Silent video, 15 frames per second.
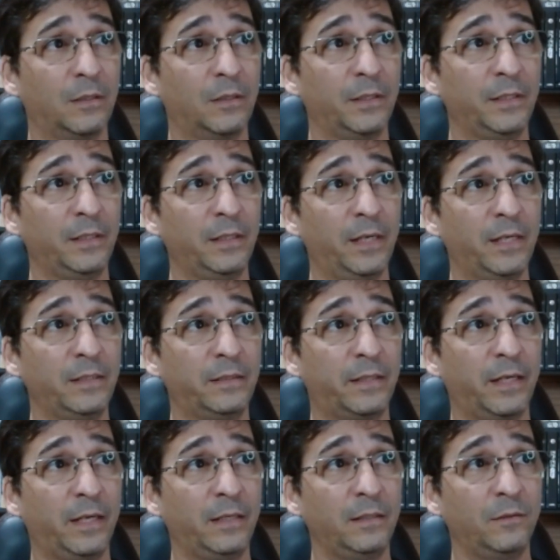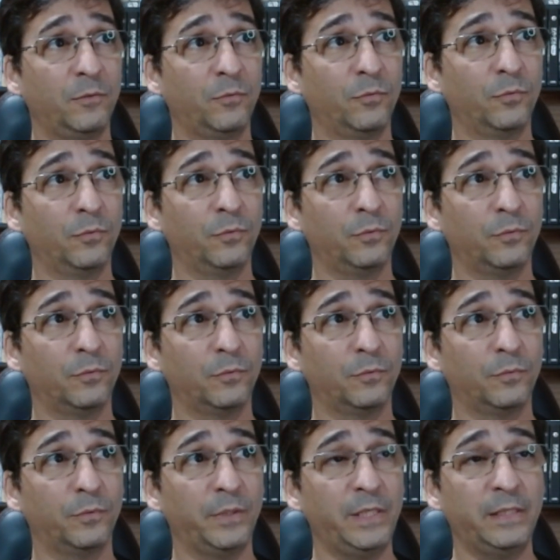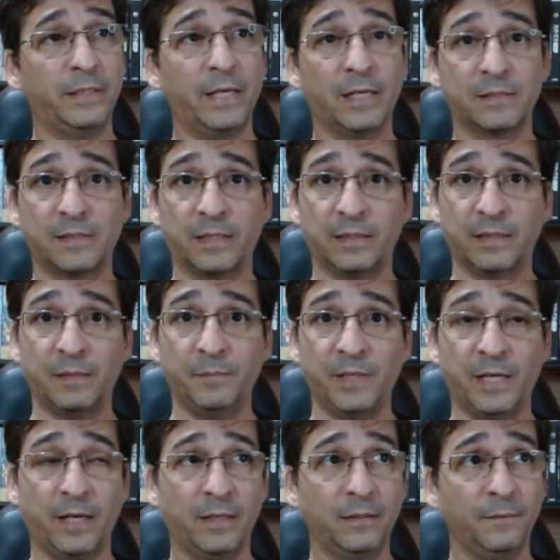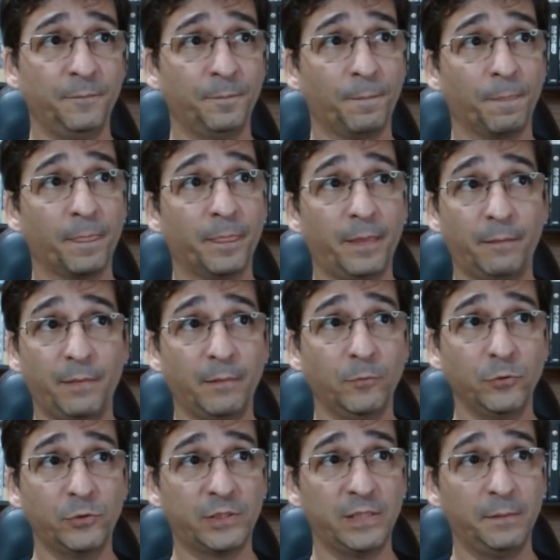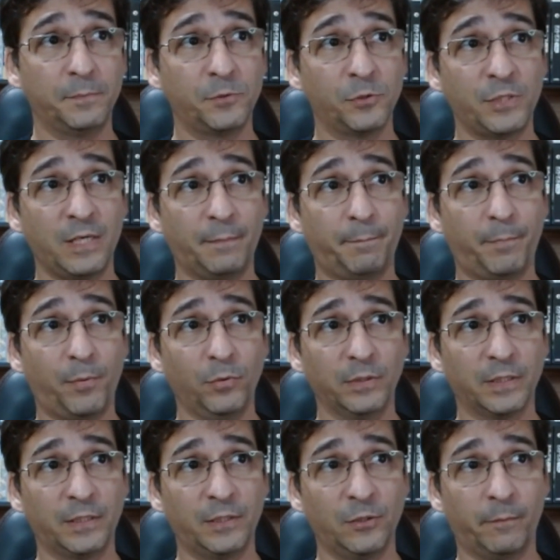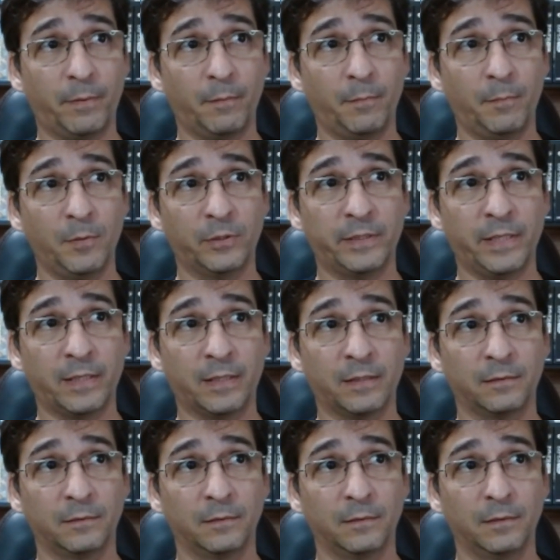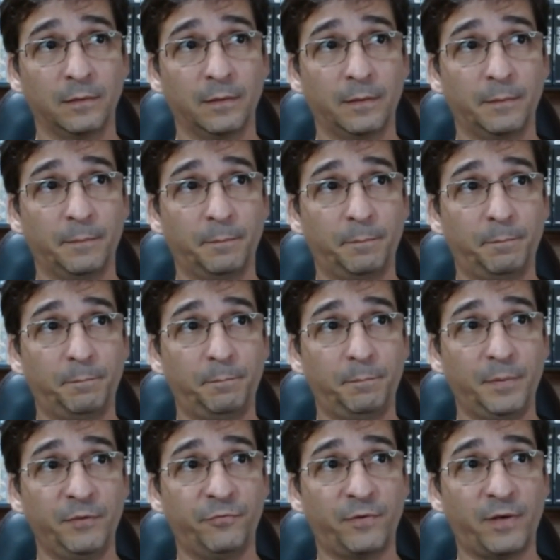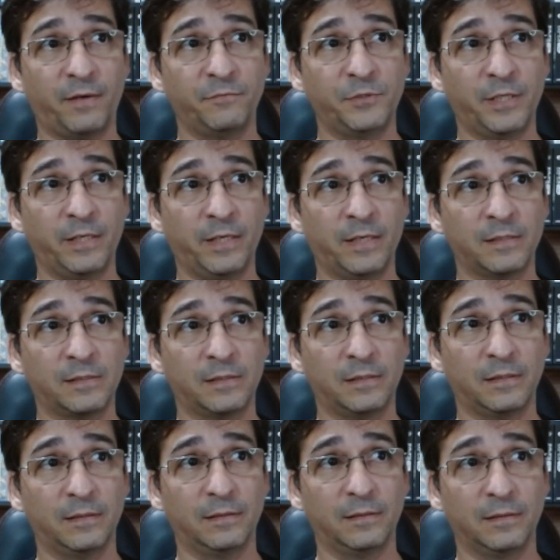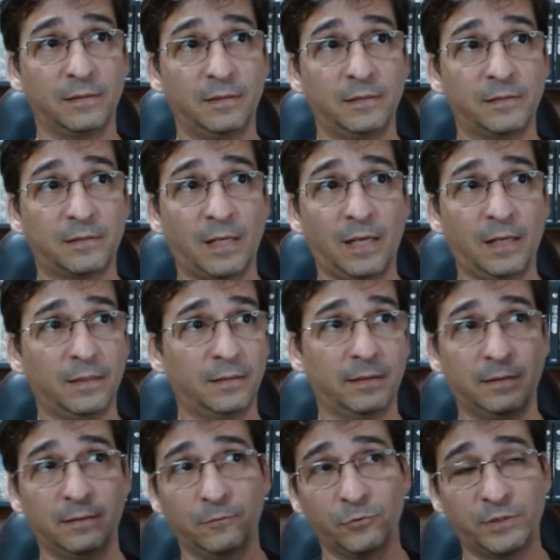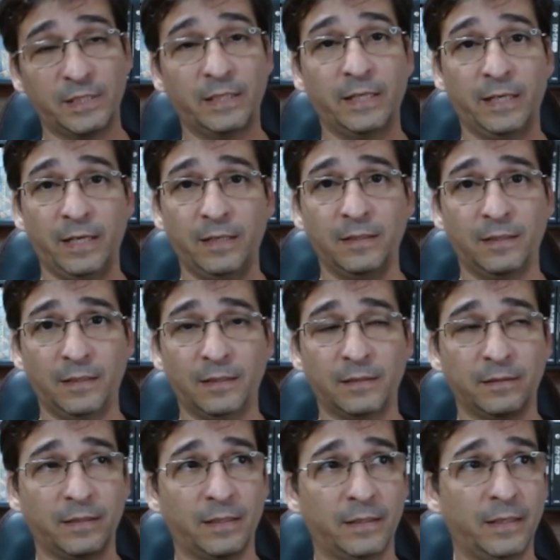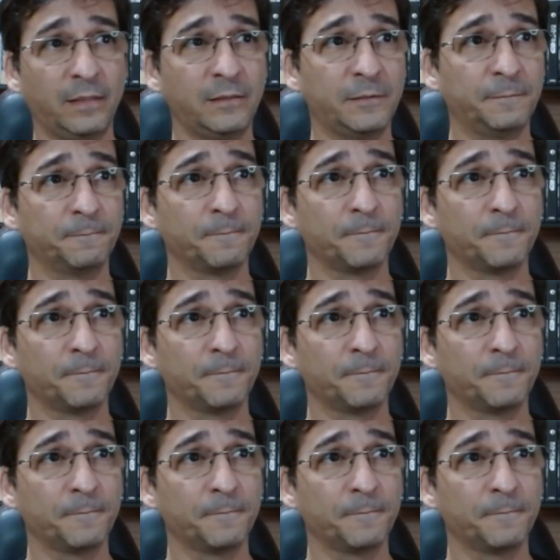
e ele tem o index.html, também muito simples, onde ele aponta aqui para a biblioteca p5.js, que está no CDN, né, na internet,